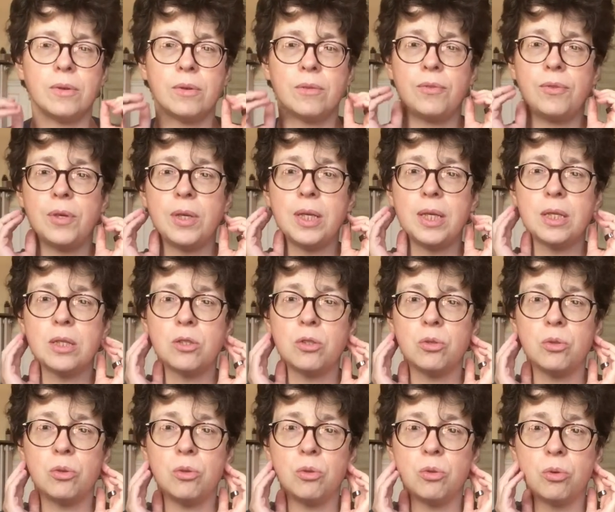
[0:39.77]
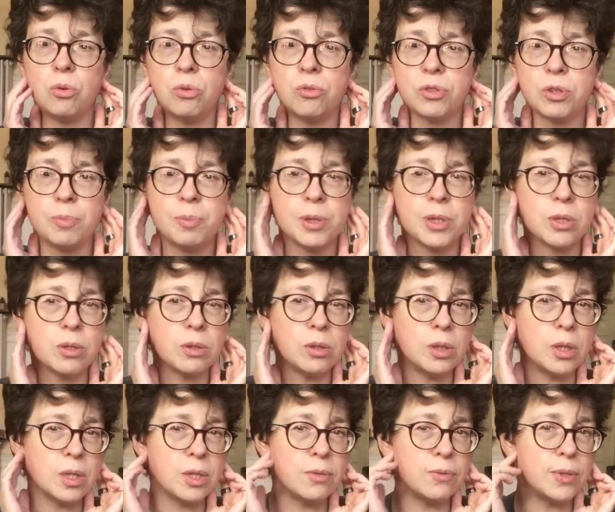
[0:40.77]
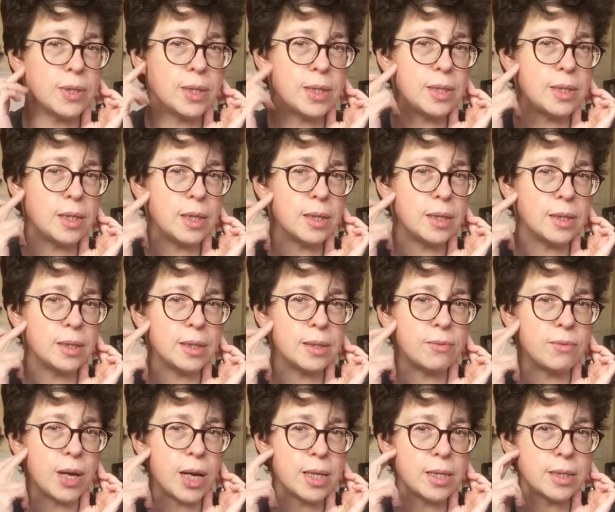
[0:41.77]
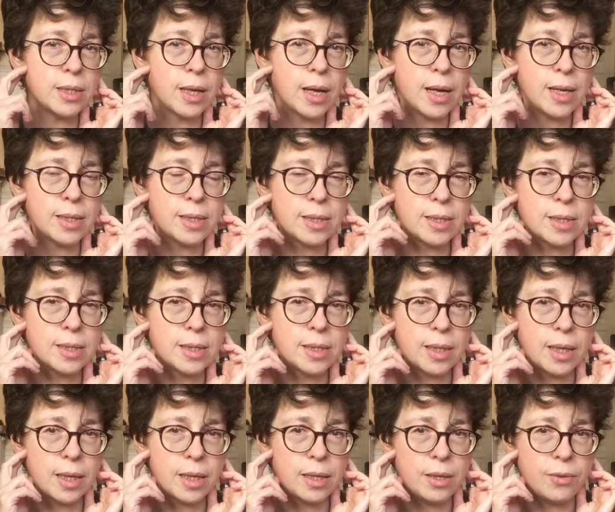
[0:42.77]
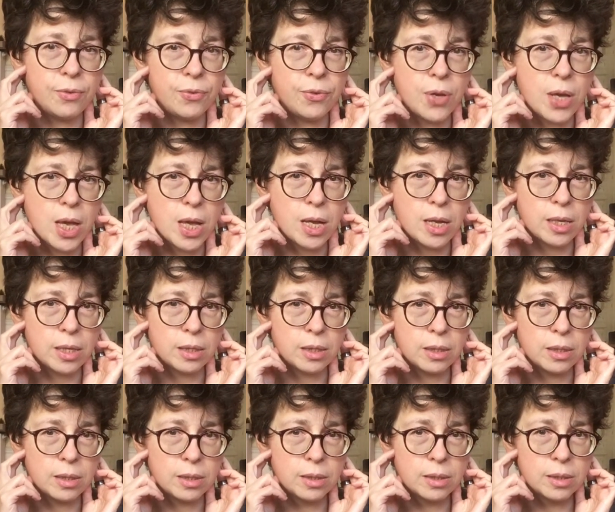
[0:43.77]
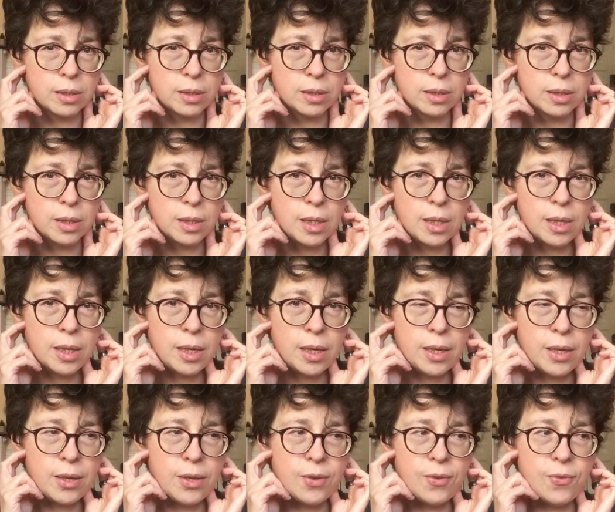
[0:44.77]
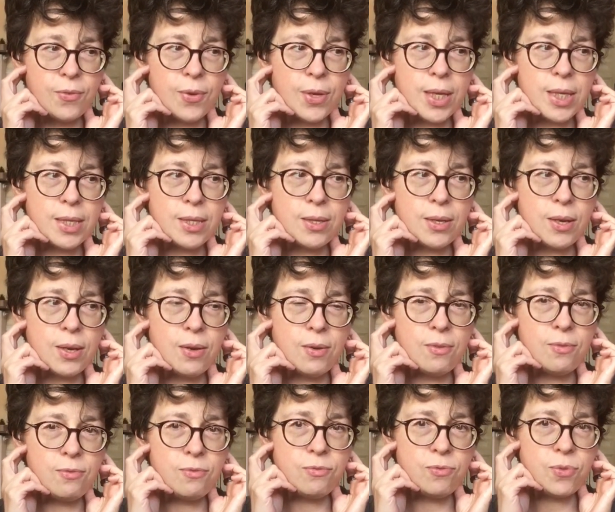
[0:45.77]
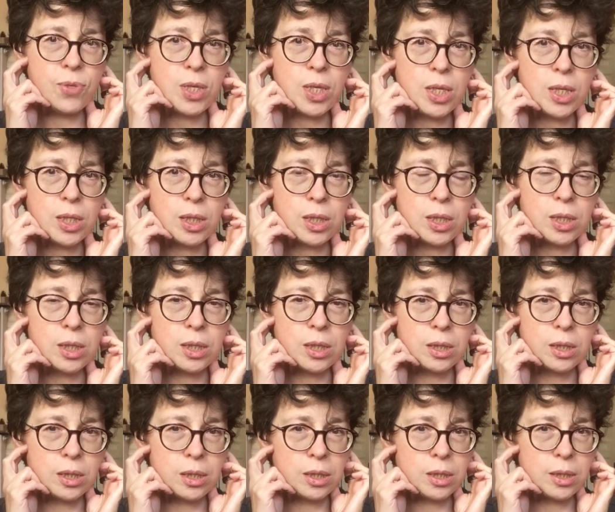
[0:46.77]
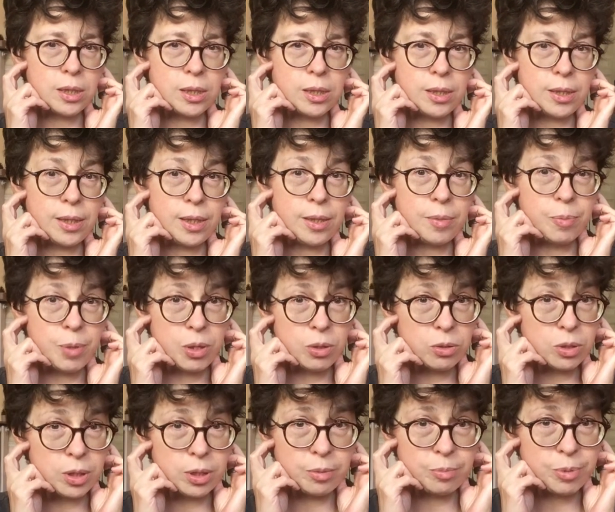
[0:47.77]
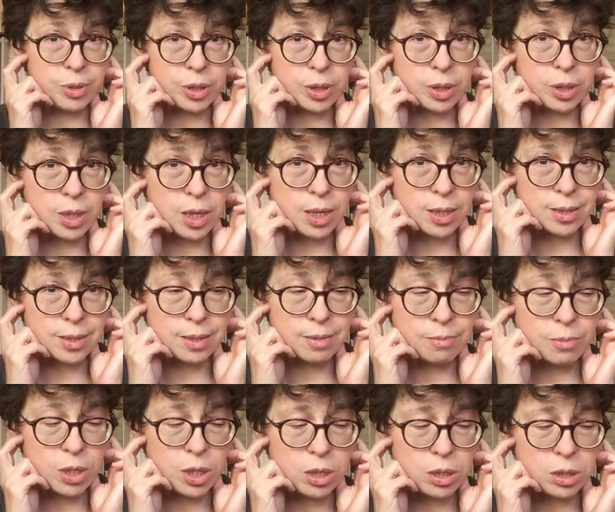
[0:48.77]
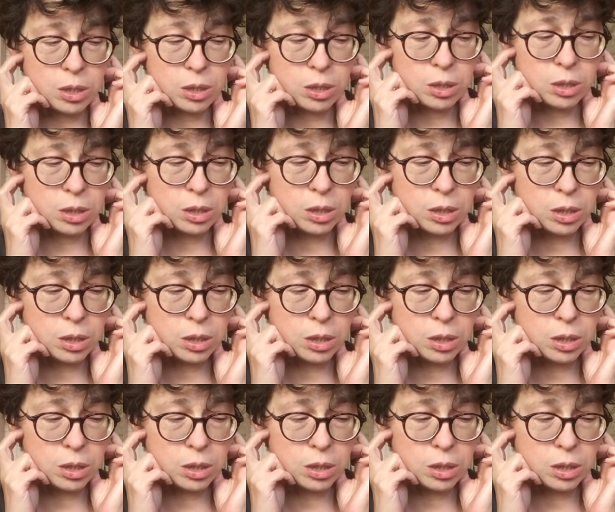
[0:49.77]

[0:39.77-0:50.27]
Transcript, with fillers: Viel zu oft, besonders wenn dir Weisheitszähne fehlen, wenn äh, wir äh, nicht Mautaping nachts machen